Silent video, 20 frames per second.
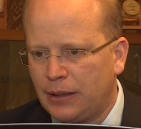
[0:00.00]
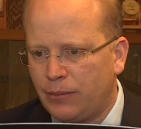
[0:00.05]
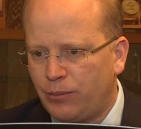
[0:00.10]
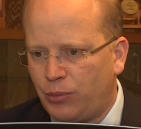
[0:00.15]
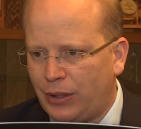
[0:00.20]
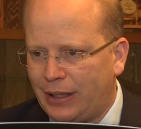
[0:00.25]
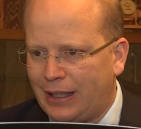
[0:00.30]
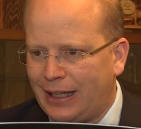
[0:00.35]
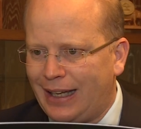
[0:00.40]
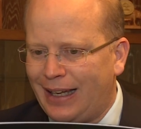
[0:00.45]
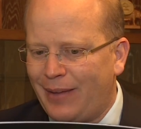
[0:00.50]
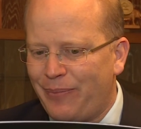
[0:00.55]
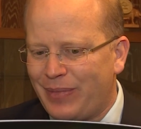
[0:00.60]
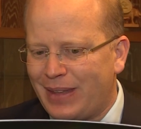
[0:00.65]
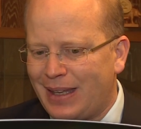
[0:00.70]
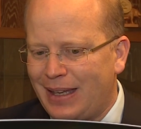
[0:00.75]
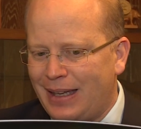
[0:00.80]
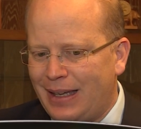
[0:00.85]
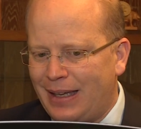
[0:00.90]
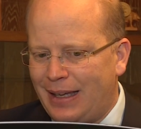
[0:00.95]
porque
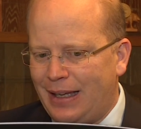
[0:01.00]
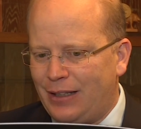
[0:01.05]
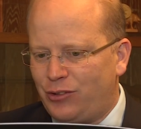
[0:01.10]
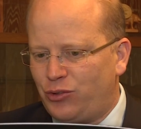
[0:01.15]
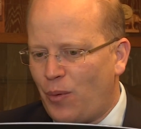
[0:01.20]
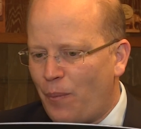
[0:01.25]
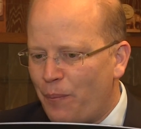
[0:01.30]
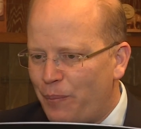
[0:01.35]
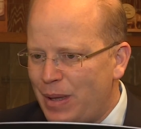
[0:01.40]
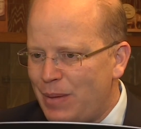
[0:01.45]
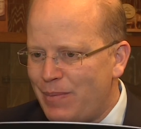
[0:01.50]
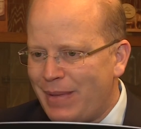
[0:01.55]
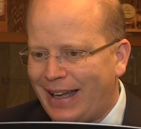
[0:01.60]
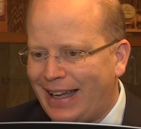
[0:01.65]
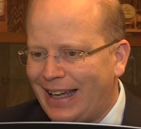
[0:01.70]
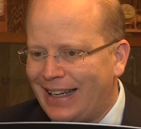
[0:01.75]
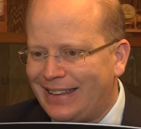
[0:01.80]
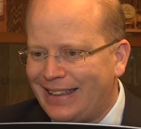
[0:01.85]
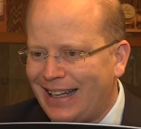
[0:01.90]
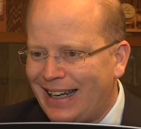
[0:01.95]
eh, son pymes
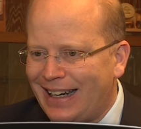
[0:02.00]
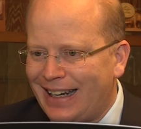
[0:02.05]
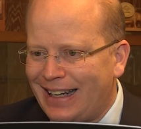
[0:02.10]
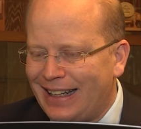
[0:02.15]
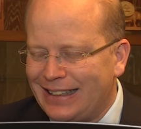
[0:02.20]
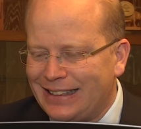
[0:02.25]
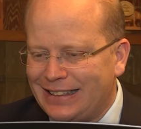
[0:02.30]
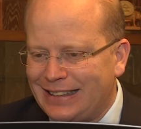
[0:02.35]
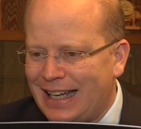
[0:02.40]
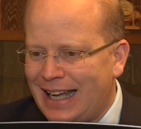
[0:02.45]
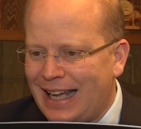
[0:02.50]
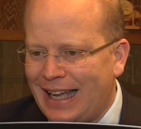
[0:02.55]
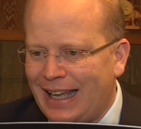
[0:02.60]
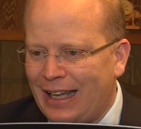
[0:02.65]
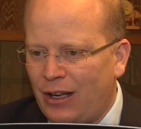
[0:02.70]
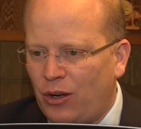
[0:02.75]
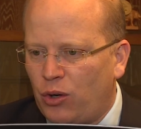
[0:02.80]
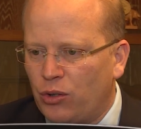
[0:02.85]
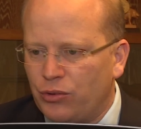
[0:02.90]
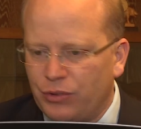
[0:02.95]
que están ya
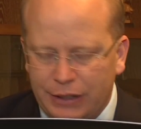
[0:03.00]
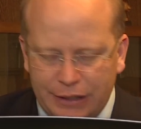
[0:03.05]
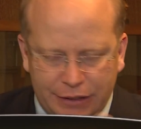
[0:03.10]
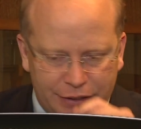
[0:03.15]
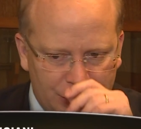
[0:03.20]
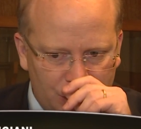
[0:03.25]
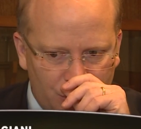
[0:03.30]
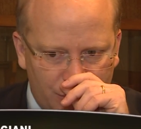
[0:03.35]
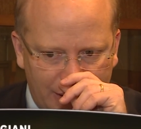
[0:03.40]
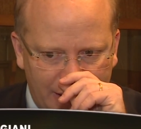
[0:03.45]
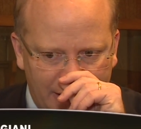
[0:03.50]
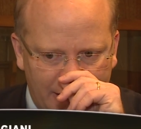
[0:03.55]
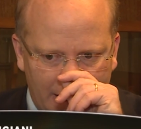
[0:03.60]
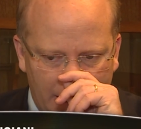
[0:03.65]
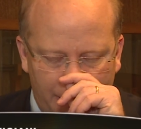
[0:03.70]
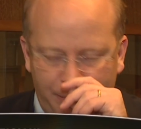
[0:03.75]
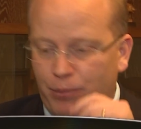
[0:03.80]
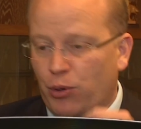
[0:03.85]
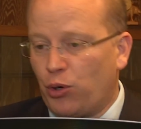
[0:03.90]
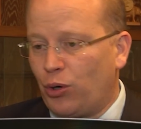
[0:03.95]
en condiciones
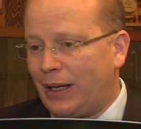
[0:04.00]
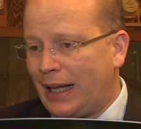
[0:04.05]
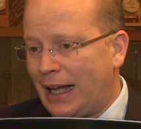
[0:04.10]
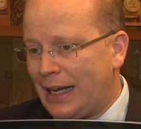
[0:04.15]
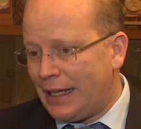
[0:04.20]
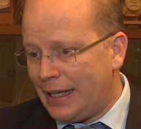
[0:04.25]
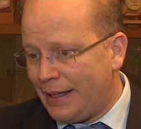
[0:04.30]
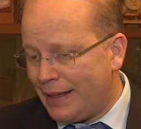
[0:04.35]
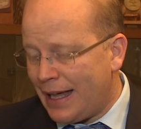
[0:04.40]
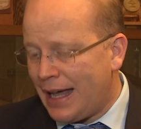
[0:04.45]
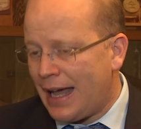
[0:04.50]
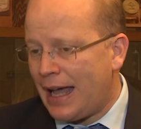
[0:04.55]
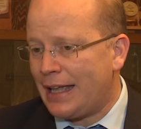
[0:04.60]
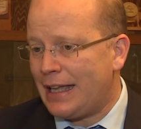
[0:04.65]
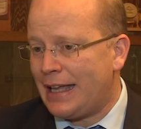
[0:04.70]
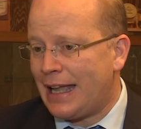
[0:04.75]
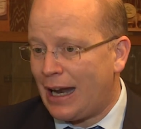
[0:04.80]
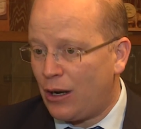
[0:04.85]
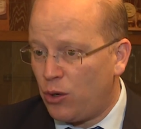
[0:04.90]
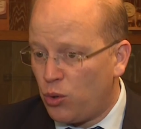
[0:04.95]
de, por calidad
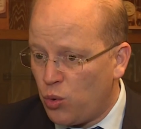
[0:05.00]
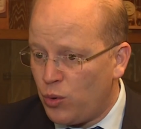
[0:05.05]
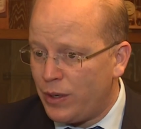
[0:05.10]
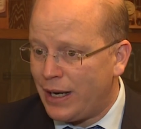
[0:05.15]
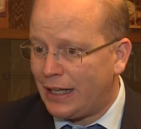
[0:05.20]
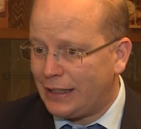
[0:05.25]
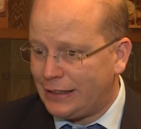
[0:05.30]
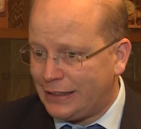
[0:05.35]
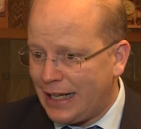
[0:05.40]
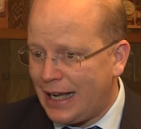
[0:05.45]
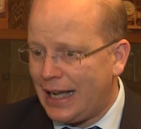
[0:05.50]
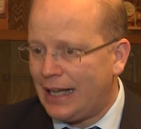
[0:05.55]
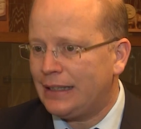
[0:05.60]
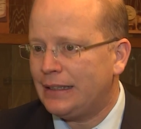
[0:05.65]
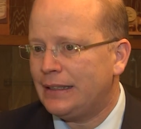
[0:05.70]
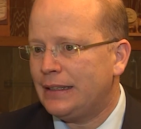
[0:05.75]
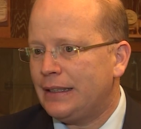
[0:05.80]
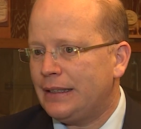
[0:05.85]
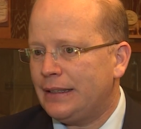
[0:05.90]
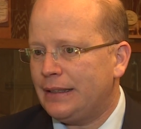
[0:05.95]
y algunas ya
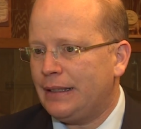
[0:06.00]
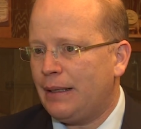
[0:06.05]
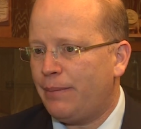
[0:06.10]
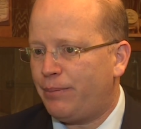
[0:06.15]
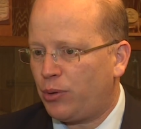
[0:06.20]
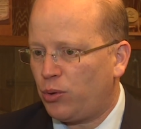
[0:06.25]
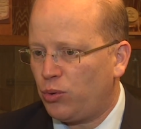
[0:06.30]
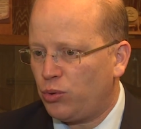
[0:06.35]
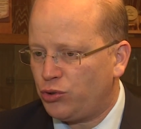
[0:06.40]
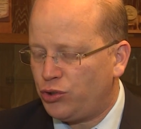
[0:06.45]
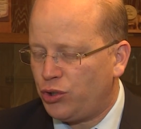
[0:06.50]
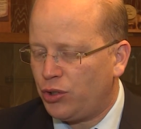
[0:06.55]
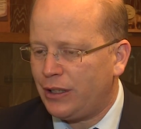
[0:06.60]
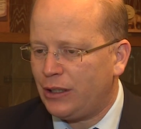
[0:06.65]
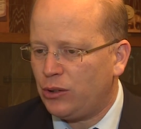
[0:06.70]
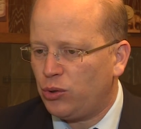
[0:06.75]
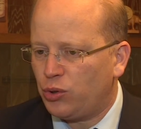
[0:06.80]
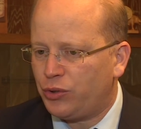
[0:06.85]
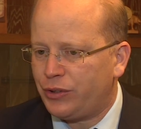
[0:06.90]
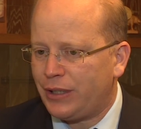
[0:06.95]
de producción
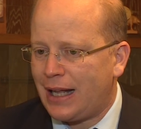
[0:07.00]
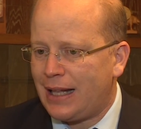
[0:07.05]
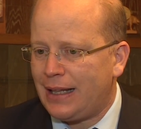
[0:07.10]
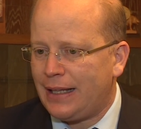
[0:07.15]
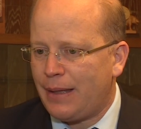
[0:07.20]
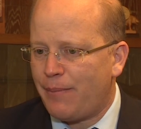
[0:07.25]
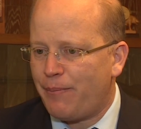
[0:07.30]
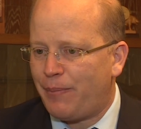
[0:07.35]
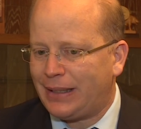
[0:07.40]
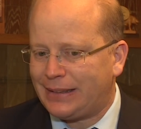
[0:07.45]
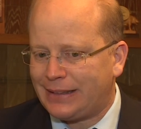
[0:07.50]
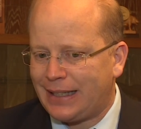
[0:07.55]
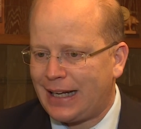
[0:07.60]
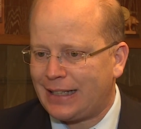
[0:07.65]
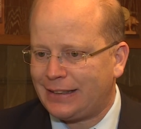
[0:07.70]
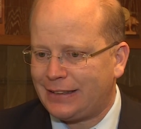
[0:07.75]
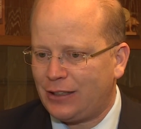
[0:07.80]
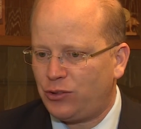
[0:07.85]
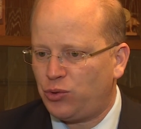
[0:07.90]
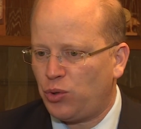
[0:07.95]
industrial, de empezar a
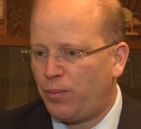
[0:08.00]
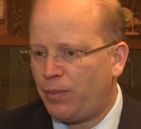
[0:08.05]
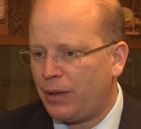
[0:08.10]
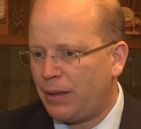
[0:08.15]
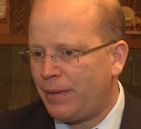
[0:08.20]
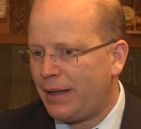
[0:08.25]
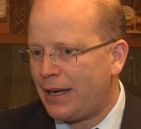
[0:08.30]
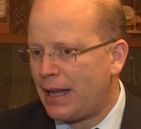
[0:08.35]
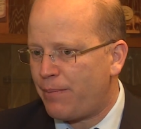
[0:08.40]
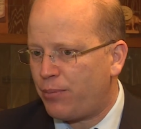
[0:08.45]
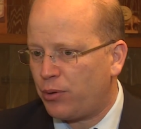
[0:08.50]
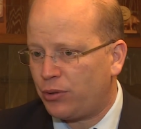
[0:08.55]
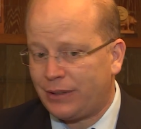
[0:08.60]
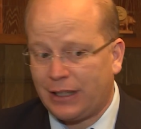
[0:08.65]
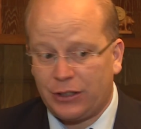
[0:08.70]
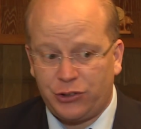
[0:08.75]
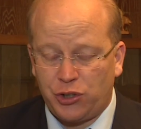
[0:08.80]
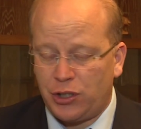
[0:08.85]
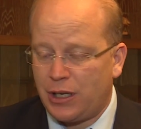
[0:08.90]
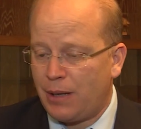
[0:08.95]
hacer sus primeras
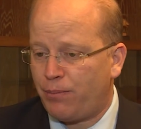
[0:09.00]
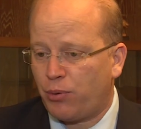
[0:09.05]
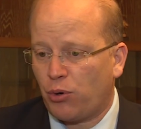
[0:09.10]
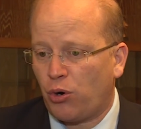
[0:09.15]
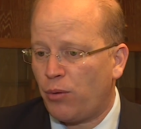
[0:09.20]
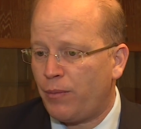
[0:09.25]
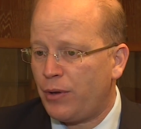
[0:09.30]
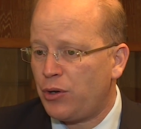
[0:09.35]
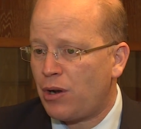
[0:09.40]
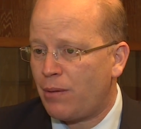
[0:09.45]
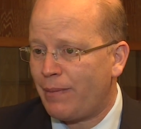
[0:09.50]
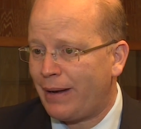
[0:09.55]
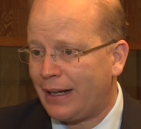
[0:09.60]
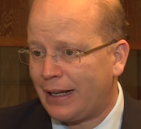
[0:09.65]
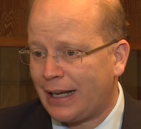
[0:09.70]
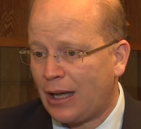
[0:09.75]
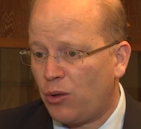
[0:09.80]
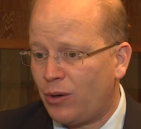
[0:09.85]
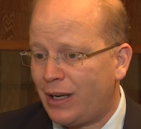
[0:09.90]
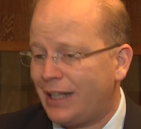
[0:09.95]
exportaciones, por lo menos al
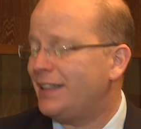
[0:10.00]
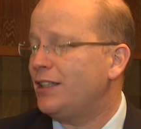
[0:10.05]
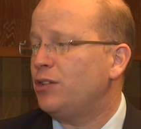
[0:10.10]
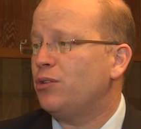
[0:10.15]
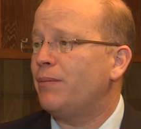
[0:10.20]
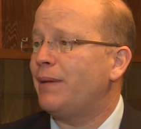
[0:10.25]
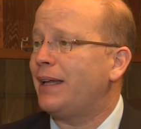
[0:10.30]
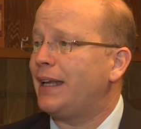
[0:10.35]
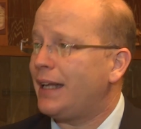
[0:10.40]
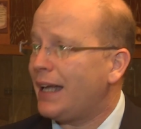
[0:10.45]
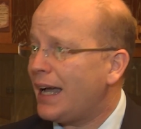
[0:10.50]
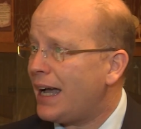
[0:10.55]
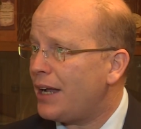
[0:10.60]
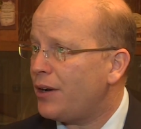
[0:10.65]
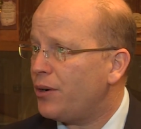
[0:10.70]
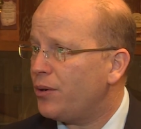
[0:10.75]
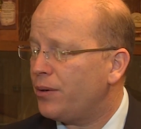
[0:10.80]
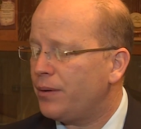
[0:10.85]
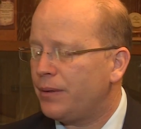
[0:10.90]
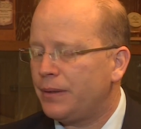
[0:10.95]
mercado
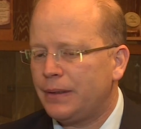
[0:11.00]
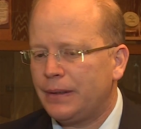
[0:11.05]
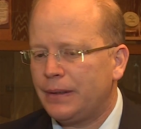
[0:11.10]
latinoamericano.